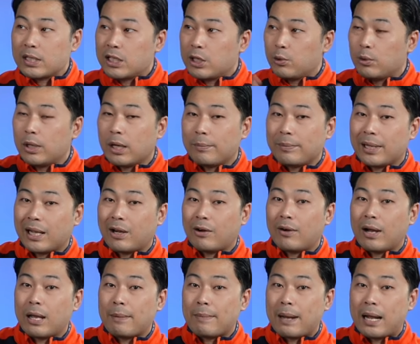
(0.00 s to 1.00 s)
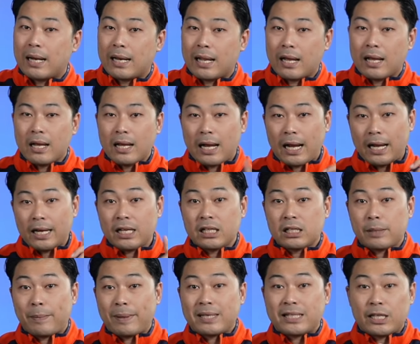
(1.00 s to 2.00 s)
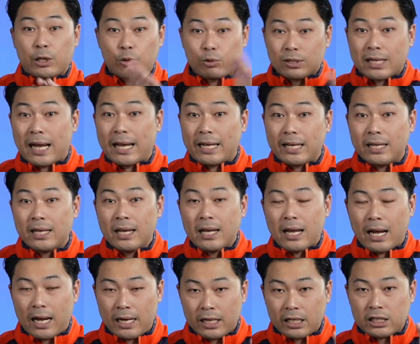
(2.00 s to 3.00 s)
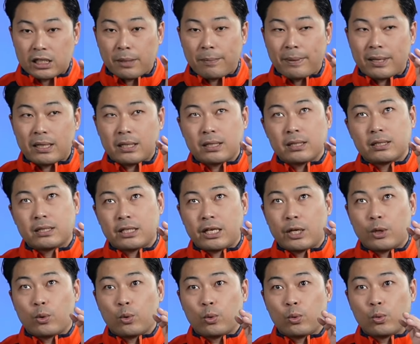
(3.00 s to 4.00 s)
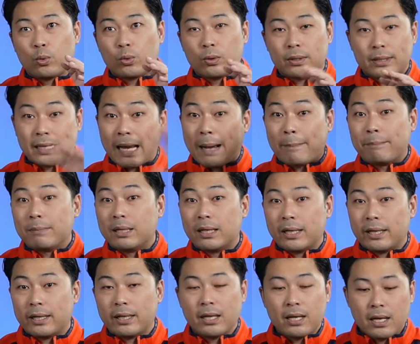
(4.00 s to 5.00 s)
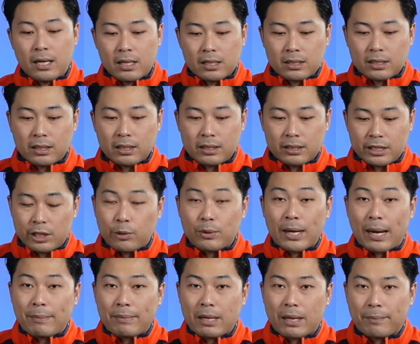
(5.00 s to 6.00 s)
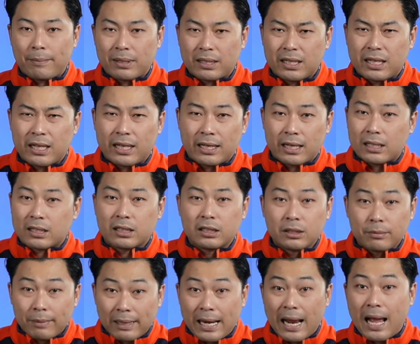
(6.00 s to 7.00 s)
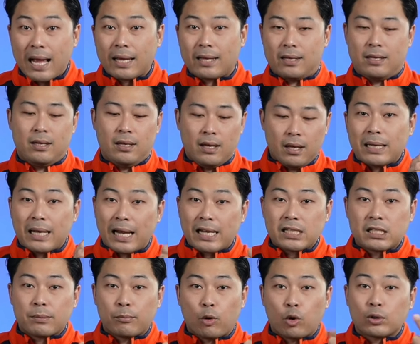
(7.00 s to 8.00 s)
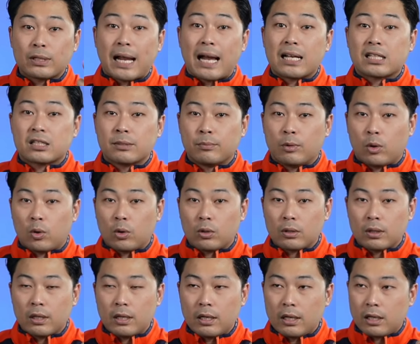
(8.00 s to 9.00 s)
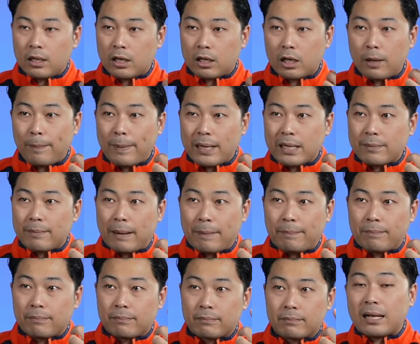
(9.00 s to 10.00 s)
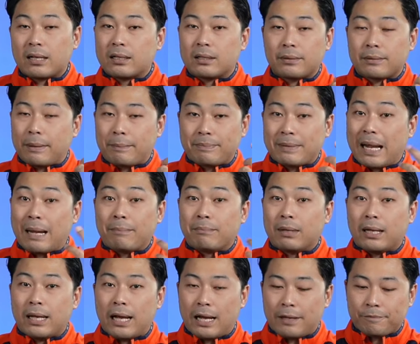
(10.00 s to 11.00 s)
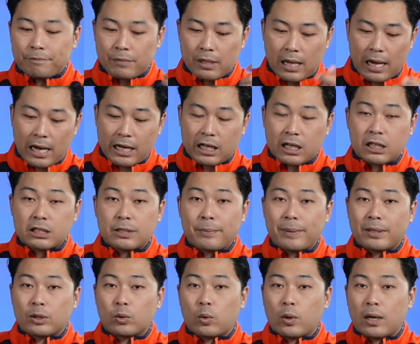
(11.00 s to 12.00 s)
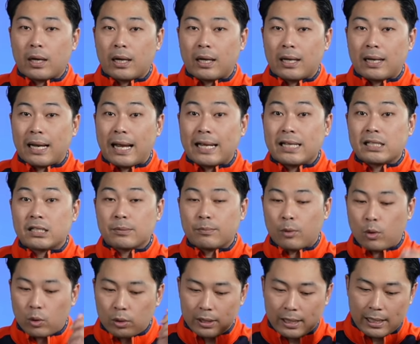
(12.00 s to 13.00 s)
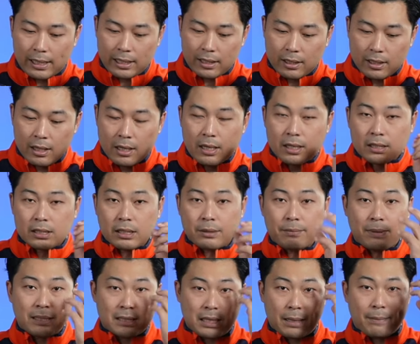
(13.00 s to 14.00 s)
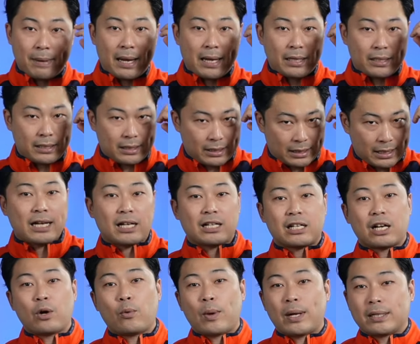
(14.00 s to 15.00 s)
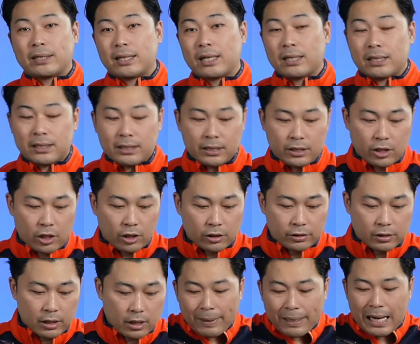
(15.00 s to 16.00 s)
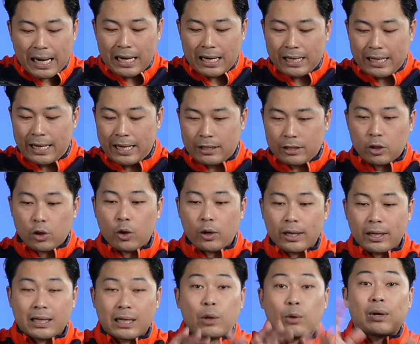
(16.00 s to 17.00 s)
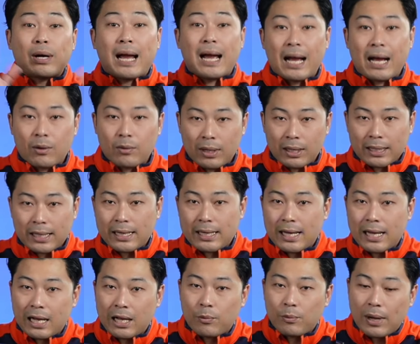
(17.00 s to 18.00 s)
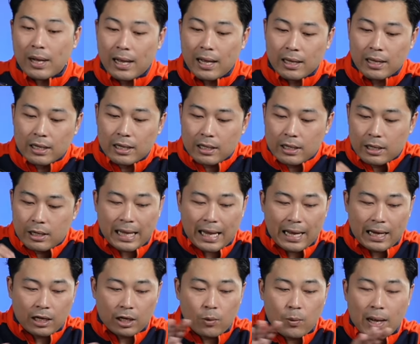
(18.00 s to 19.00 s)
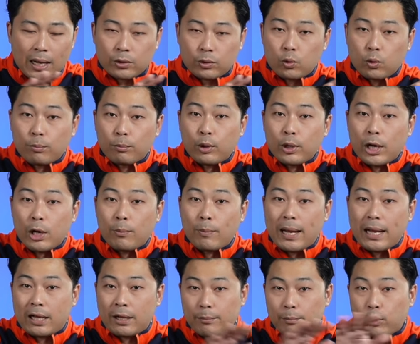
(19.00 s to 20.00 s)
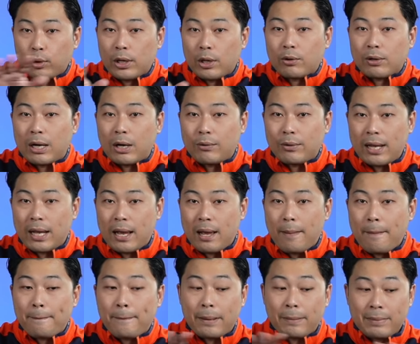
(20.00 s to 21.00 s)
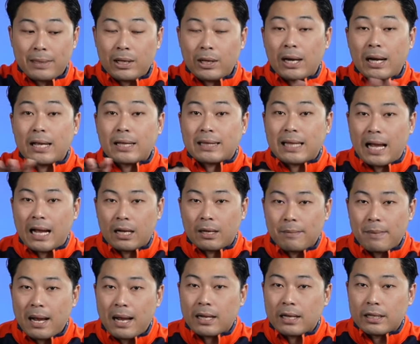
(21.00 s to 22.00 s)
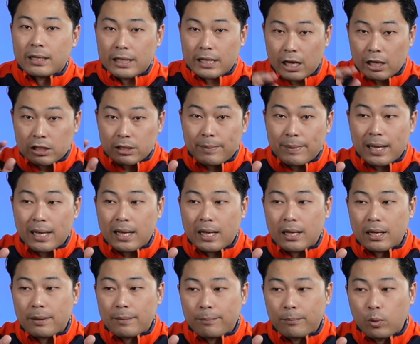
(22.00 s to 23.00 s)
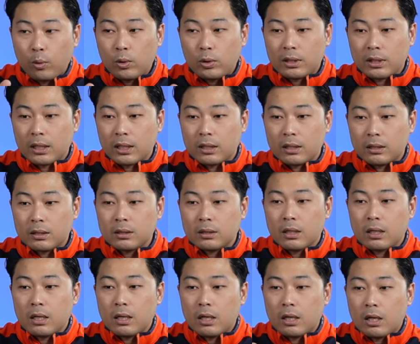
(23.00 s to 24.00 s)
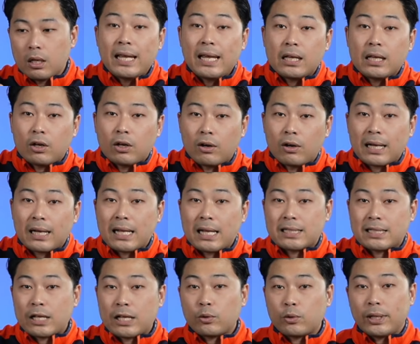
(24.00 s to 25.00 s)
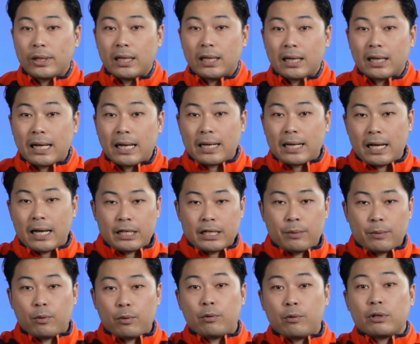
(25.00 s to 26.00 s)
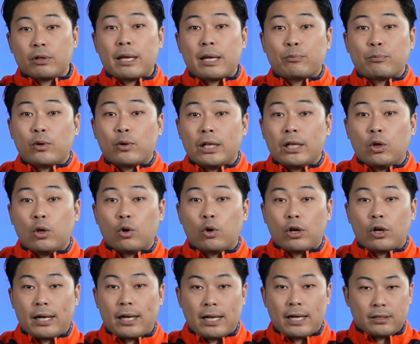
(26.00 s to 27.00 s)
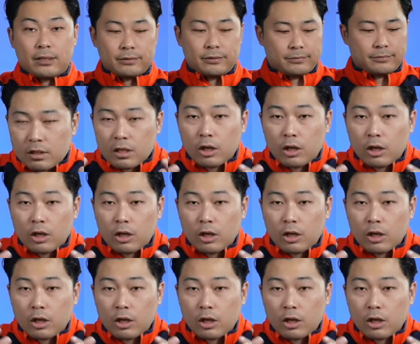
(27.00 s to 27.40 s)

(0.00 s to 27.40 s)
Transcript: เพราะว่าชิลเดิมนี้เขาให้มาเนี่ยอันนึงจะเป็นชิลใสอันนึงจะเป็นชิลดำเลยซึ่งชิลดำเนี่ยมันขี่กลางคืนไม่ได้มันจะมีไลท์สโมกดาร์กสโมกแล้วก็เป็นแบบแบล็คแบบดำเลยอ่ะอันนี้ก็จะเป็นตัวไลท์สโมกนะฮะซึ่งมันสามารถได้ทั้งกลางวันกลางคืนเนาะนี่ก็เป็นรายละเอียดโดยคร่าวๆแล้วกันนะฮะว่าความต่างระหว่างตัวโมเดลใหม่กับโมเดลเก่าเนี่ยมันมีอะไรต่างกันบ้างเดี๋ยวจะมาพูดถึง feeling ของการใช้ตัวนี้แล้วกันนะเดี๋ยวผมเก็บตัวนี้ลงก่อนนะ